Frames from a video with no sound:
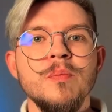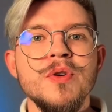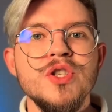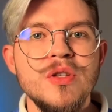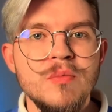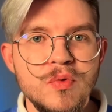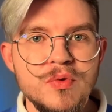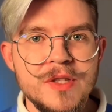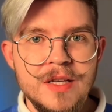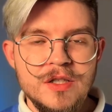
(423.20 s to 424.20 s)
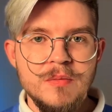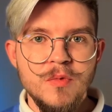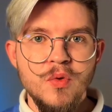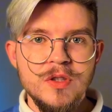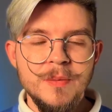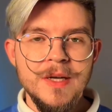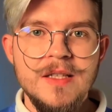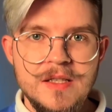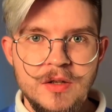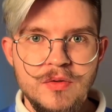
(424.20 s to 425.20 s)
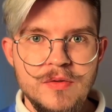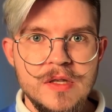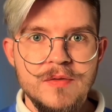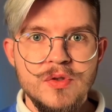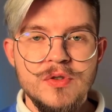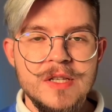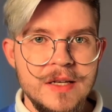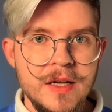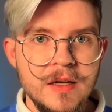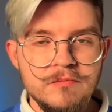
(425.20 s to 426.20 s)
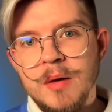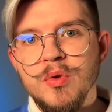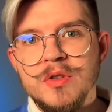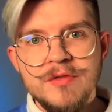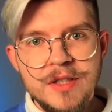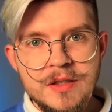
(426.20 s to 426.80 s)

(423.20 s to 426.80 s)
но почему с каждым годом они становятся все сильнее? Кому это